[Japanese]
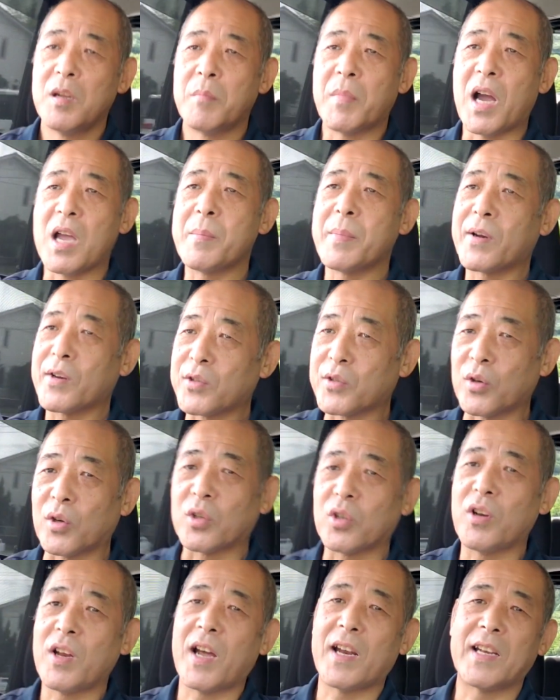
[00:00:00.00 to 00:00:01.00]
まあ今の長
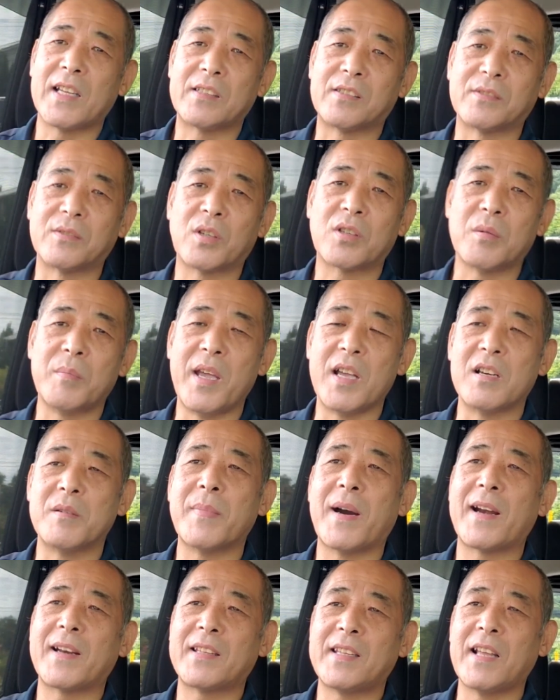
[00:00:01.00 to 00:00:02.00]
距離はねすごく恵
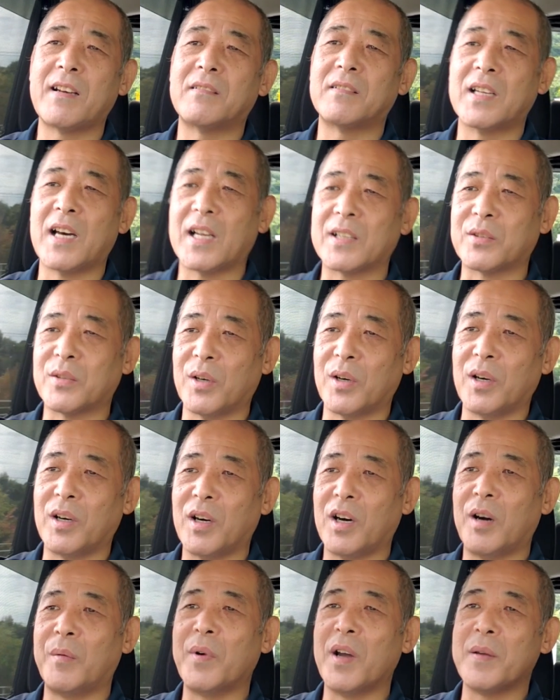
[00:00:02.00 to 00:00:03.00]
まれているなと
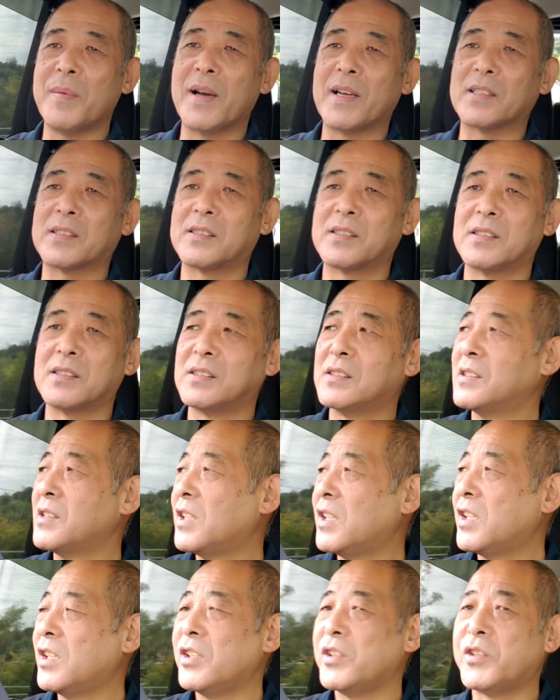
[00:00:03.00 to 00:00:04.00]
思います。
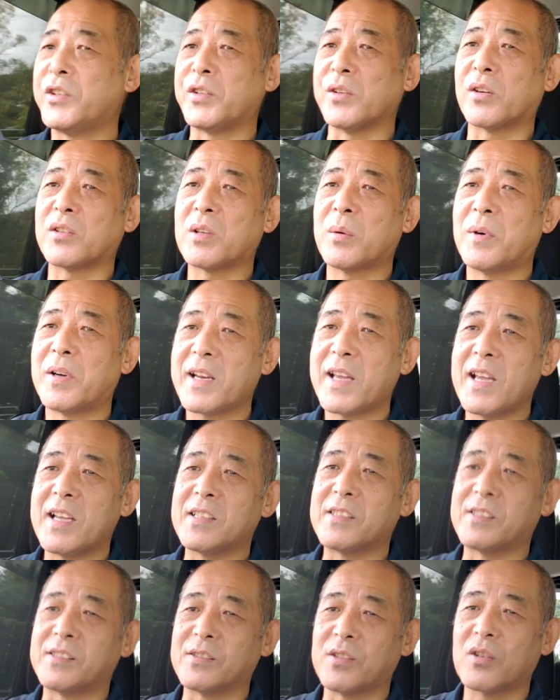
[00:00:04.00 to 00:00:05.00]
仕事も
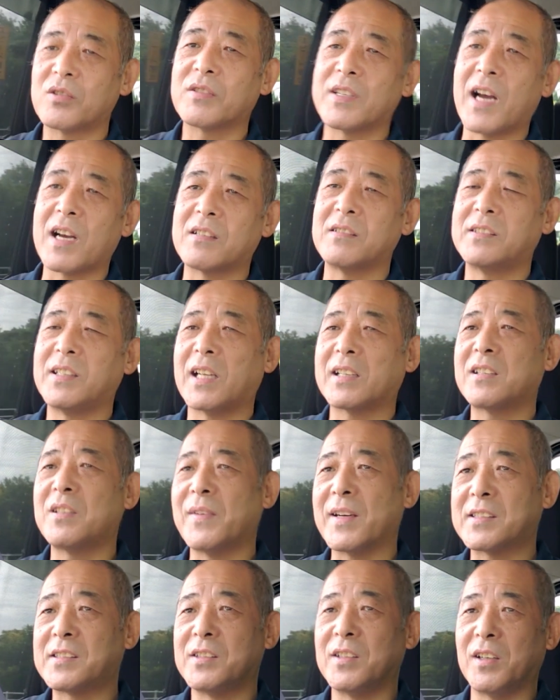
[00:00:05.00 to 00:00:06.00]
ねすごく楽になって
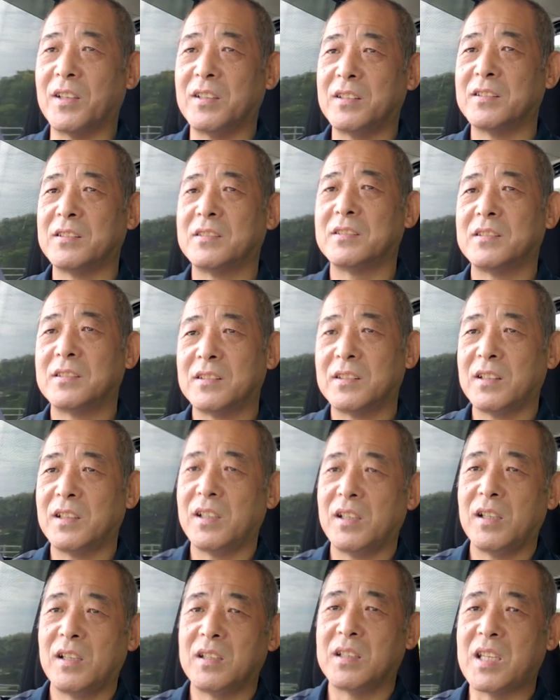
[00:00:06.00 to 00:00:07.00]
ますよ。
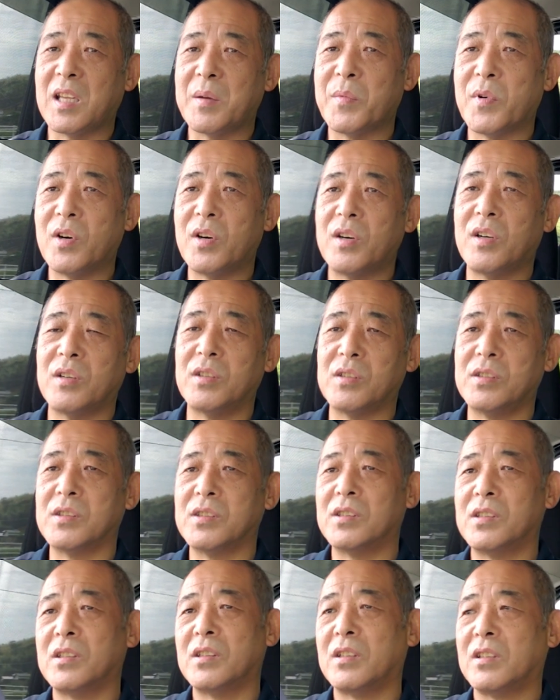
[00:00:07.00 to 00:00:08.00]
でも
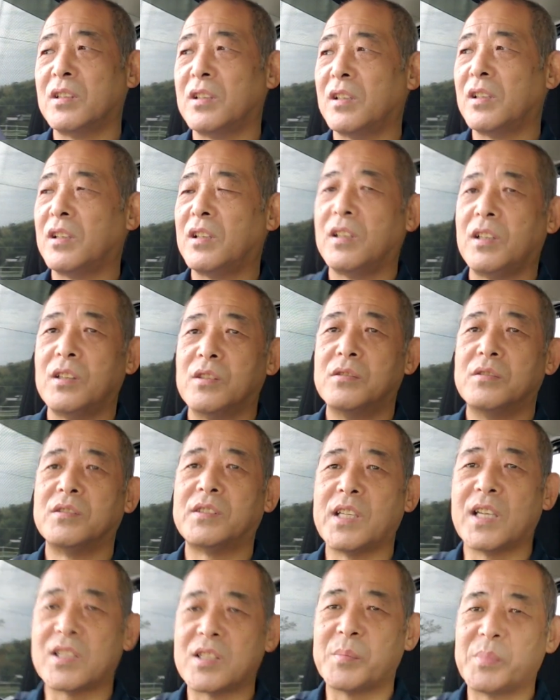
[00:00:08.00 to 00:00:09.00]
運
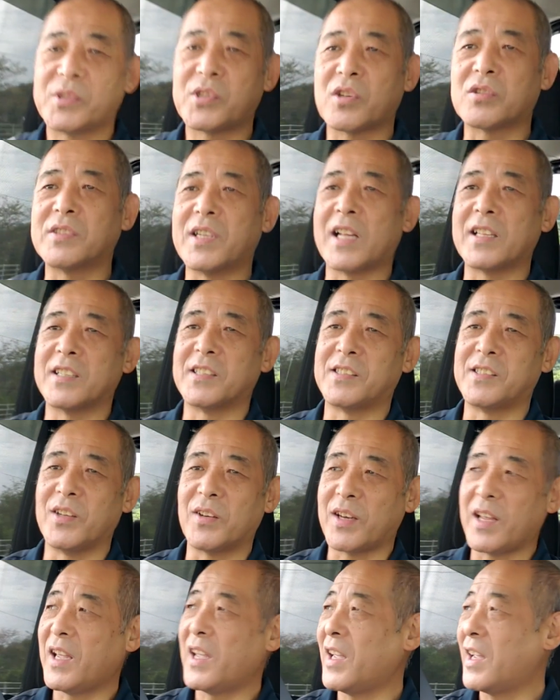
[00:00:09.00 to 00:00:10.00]
転手不足なんです
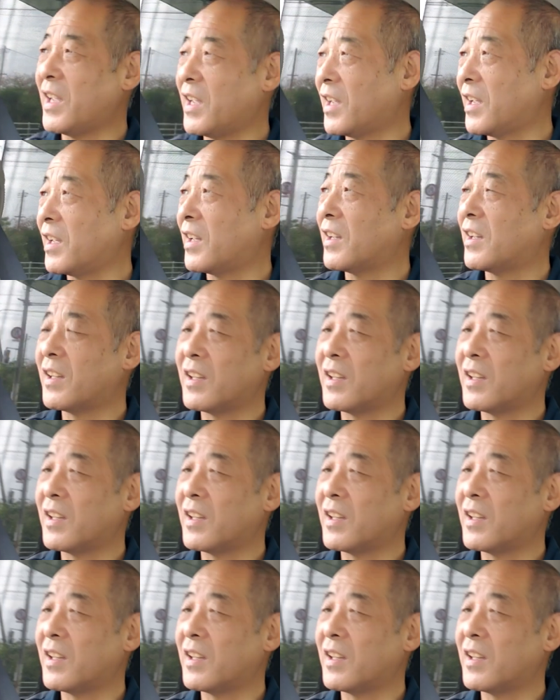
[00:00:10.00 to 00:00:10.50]
よね。